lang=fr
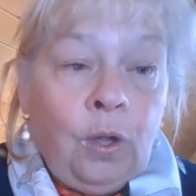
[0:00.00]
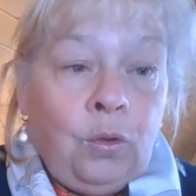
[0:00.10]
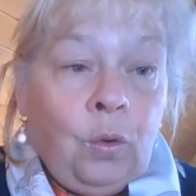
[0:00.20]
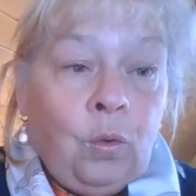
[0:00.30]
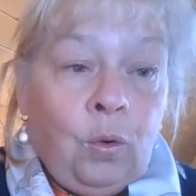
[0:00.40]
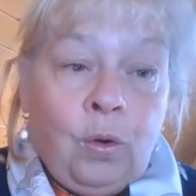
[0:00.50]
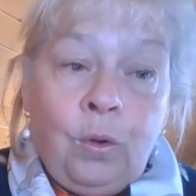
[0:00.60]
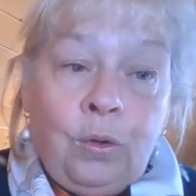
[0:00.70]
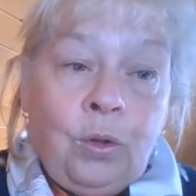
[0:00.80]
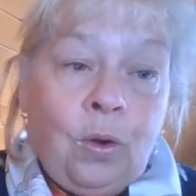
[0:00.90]
Donc,
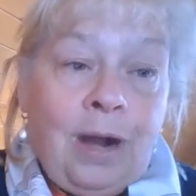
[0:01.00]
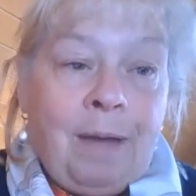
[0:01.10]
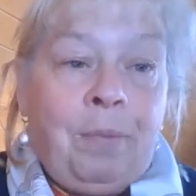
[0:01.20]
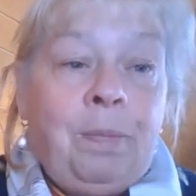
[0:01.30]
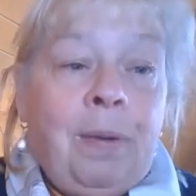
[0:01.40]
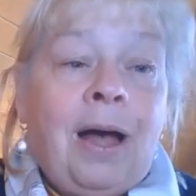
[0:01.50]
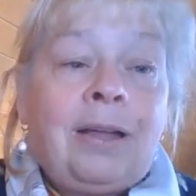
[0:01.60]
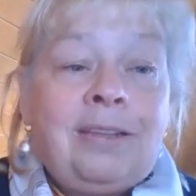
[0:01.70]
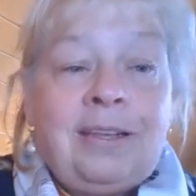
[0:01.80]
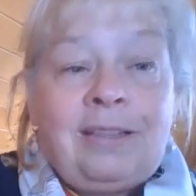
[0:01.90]
euh, dans la
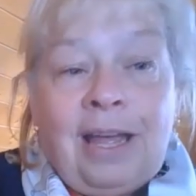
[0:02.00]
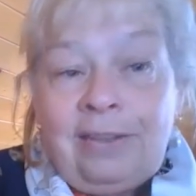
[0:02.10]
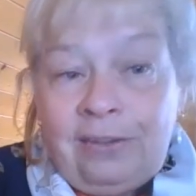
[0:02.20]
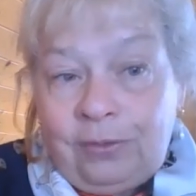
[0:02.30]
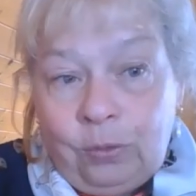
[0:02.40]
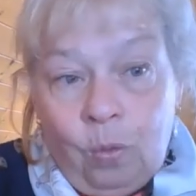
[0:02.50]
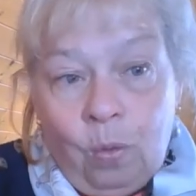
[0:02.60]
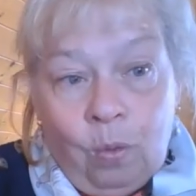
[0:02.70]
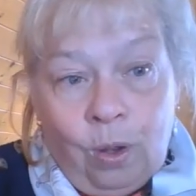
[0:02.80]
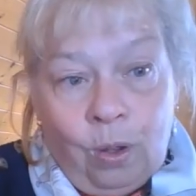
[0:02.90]
plupart des
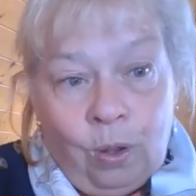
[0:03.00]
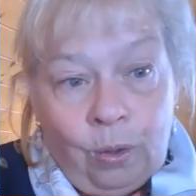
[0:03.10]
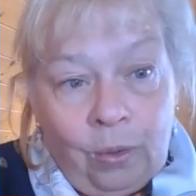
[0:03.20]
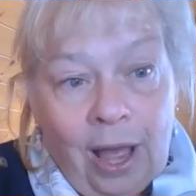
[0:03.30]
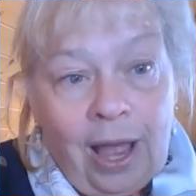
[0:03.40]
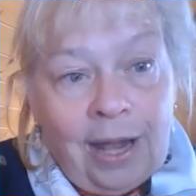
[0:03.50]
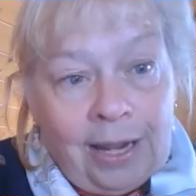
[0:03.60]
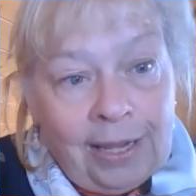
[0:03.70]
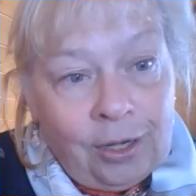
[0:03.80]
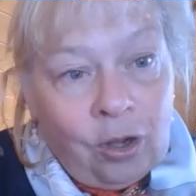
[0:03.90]
traditions euh, rurales,
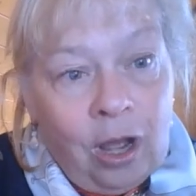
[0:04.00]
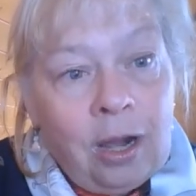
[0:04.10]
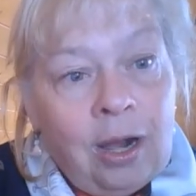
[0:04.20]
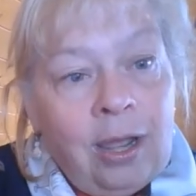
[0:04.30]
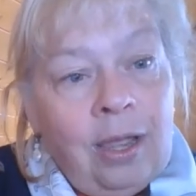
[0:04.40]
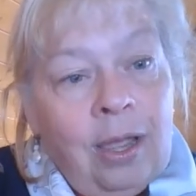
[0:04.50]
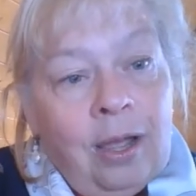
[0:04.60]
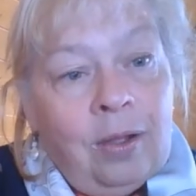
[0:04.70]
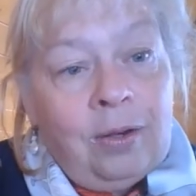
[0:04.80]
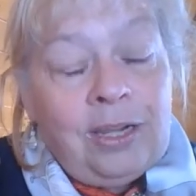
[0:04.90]
agricoles,
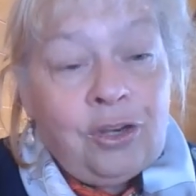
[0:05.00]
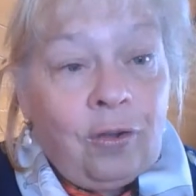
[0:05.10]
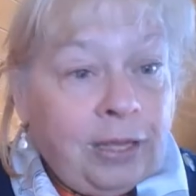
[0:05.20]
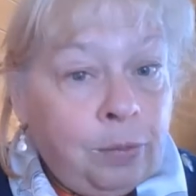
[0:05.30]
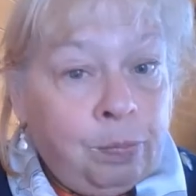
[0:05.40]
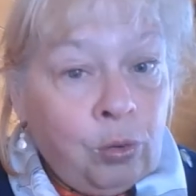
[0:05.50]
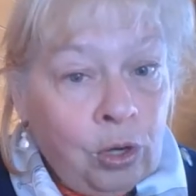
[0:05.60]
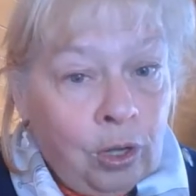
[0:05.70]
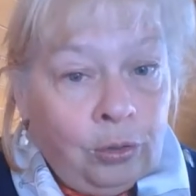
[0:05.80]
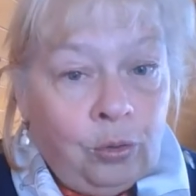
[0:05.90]
euh, les gens avaient des
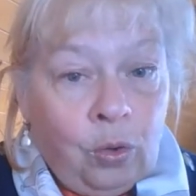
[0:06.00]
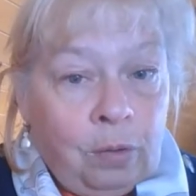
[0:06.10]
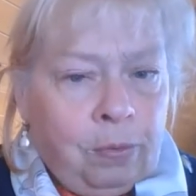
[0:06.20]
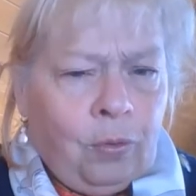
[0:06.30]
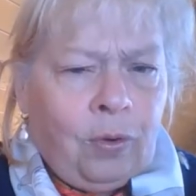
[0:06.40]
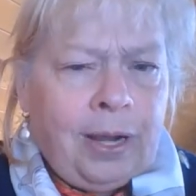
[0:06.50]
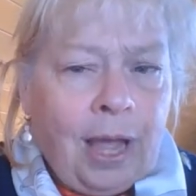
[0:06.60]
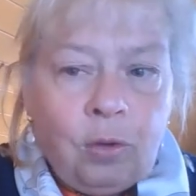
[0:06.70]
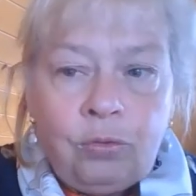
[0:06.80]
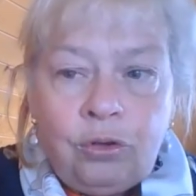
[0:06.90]
poules. Donc, pendant
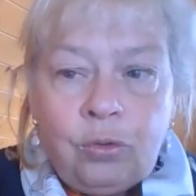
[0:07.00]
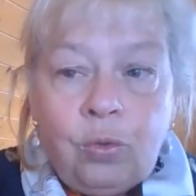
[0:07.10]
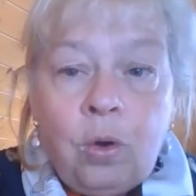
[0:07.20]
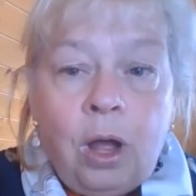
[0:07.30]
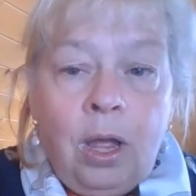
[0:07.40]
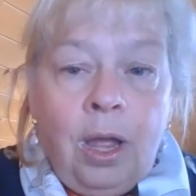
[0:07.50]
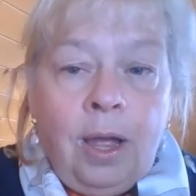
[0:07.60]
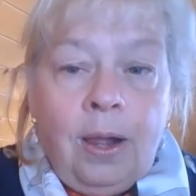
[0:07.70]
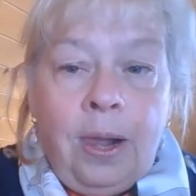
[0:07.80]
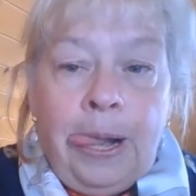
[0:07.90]
40 jours,
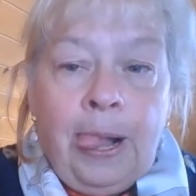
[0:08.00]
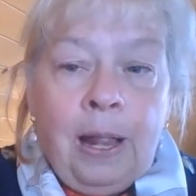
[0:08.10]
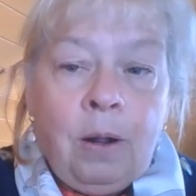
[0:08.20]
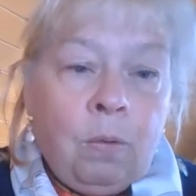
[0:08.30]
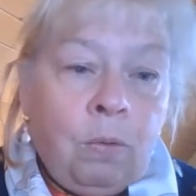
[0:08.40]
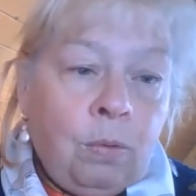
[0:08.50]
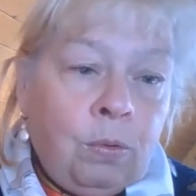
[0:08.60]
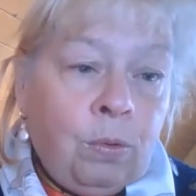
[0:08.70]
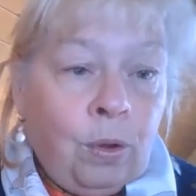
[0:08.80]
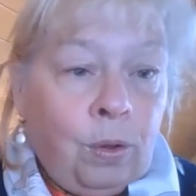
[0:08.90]

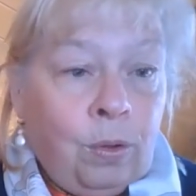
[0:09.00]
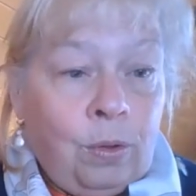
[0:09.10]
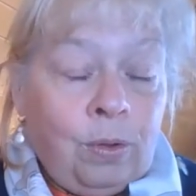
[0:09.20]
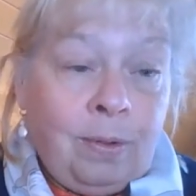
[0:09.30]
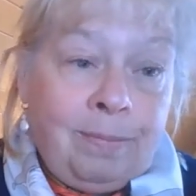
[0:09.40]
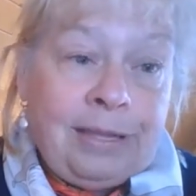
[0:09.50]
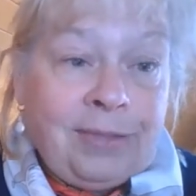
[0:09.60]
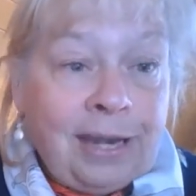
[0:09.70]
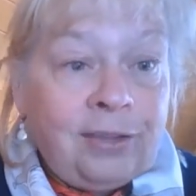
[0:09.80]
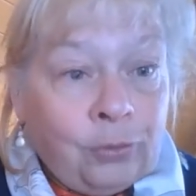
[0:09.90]
on
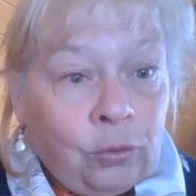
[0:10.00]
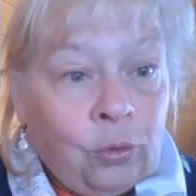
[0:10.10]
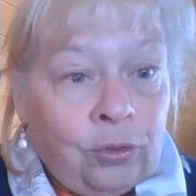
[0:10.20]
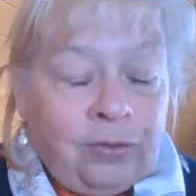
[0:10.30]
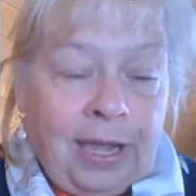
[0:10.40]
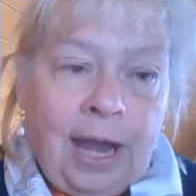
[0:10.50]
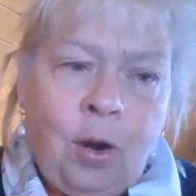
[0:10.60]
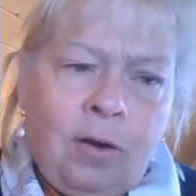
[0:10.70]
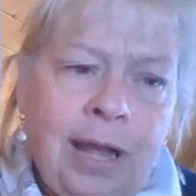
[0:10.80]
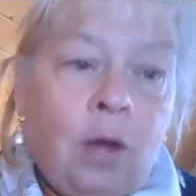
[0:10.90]
mettait les œufs de côté.
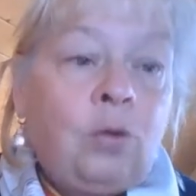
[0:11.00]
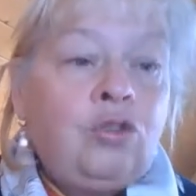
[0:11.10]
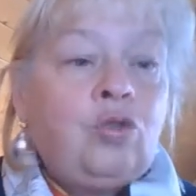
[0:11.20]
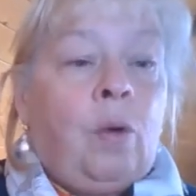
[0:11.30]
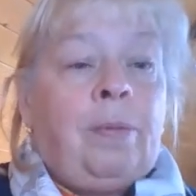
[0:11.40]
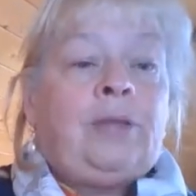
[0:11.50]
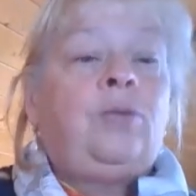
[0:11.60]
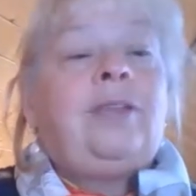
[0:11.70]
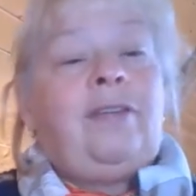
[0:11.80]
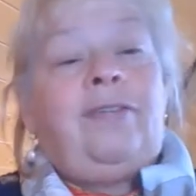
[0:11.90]
Alors, 40 jours, pas
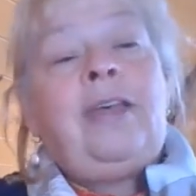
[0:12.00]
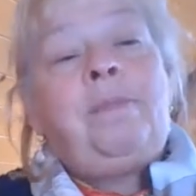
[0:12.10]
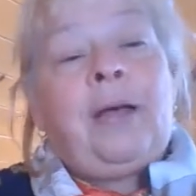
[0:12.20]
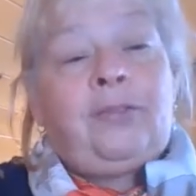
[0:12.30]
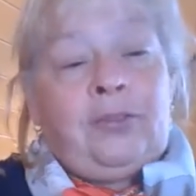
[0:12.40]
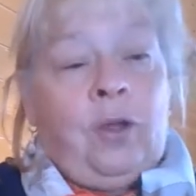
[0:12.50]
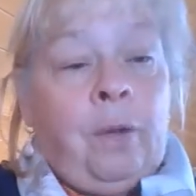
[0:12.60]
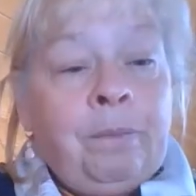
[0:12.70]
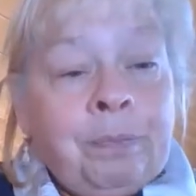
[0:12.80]
tout à fait, parce que